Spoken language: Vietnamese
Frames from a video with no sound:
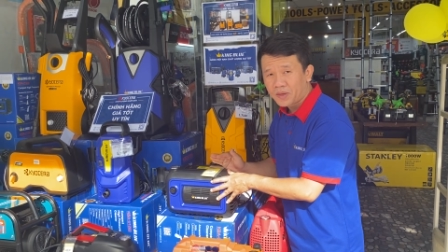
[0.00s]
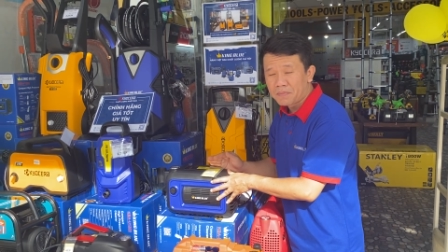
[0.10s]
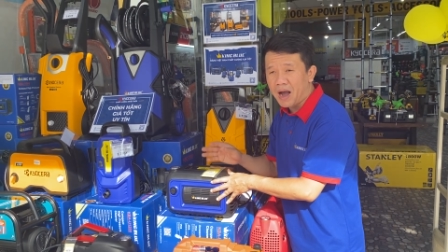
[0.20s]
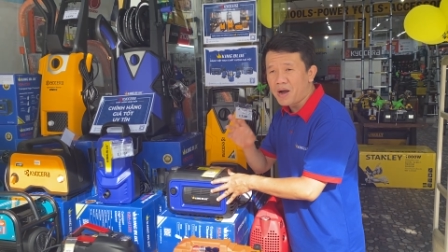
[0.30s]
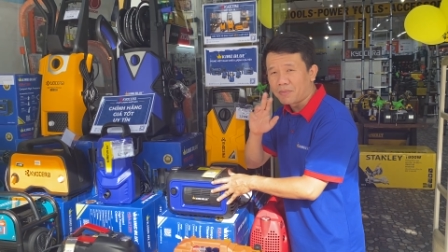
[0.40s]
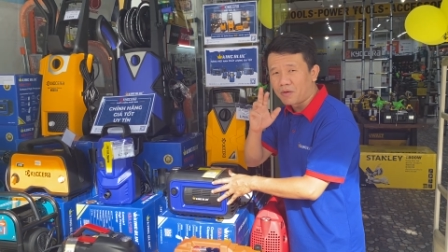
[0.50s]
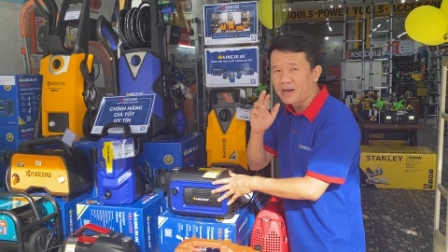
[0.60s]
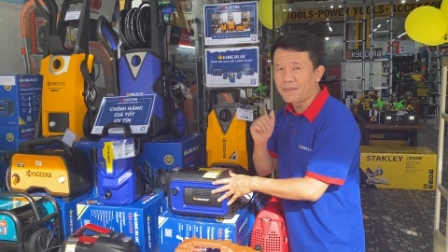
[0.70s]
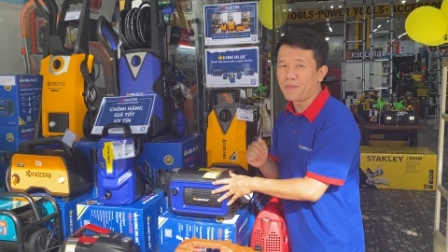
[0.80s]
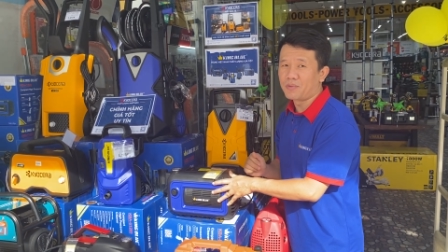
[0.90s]
bảo hành một
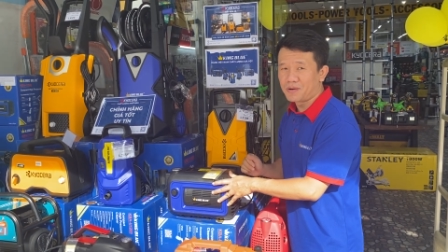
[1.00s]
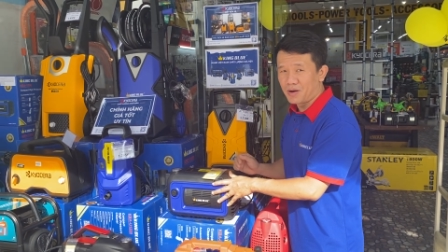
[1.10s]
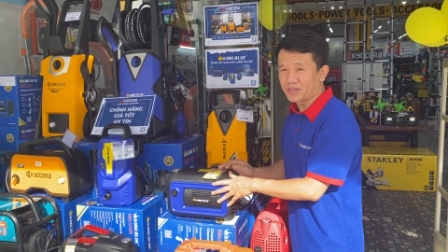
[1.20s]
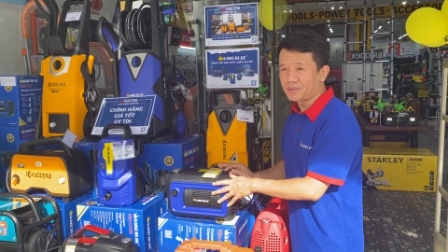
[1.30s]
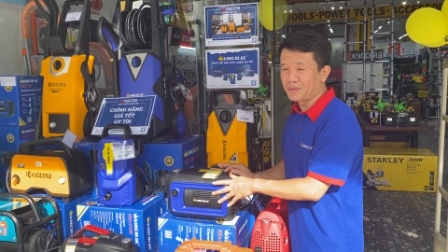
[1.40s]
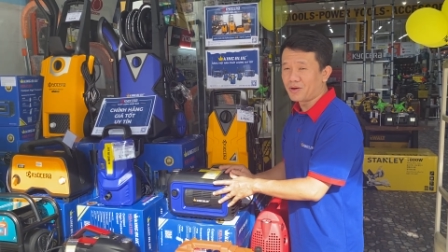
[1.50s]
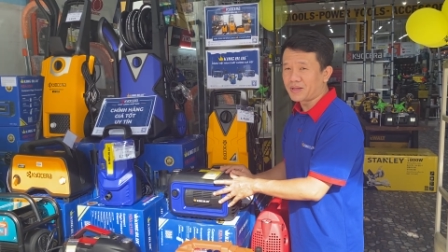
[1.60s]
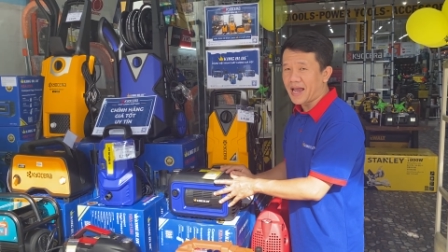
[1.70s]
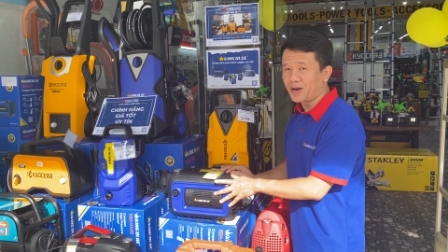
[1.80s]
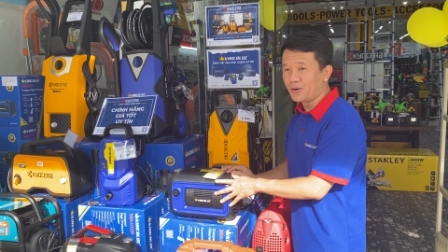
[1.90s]
năm một đã một trong vòng một
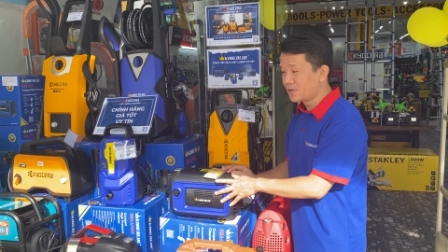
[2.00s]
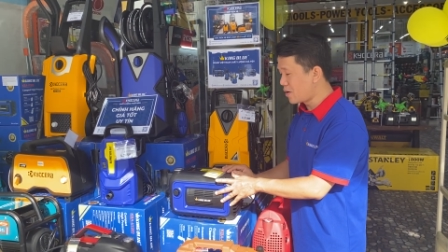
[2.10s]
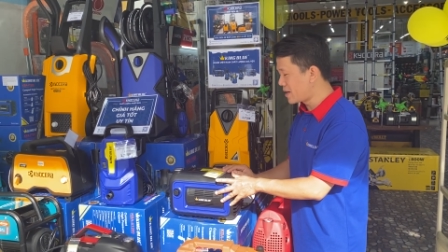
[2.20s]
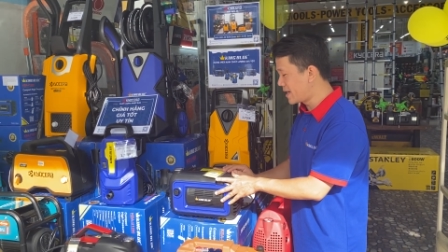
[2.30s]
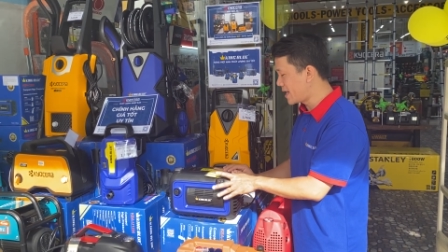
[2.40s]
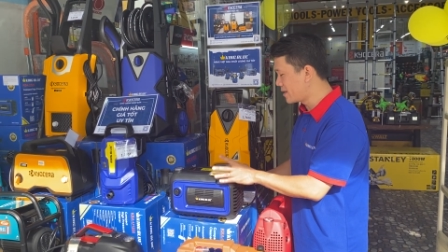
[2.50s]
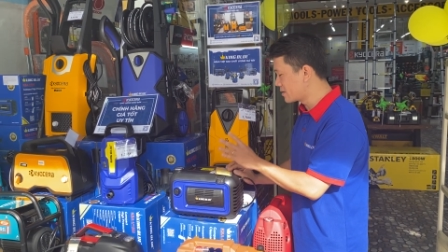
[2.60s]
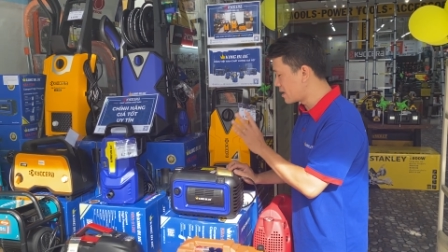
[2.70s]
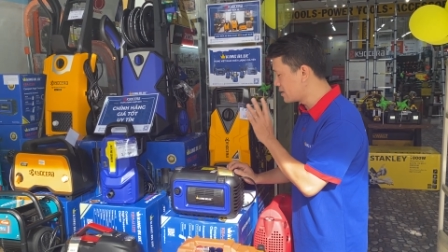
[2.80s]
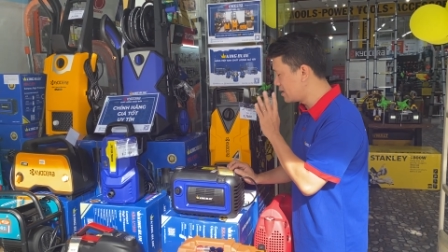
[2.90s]
tháng luôn con này dây
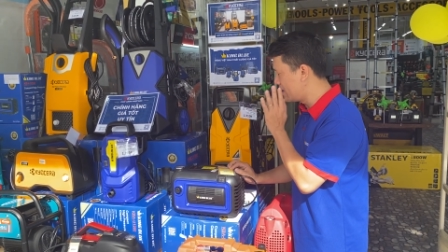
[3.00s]
được tới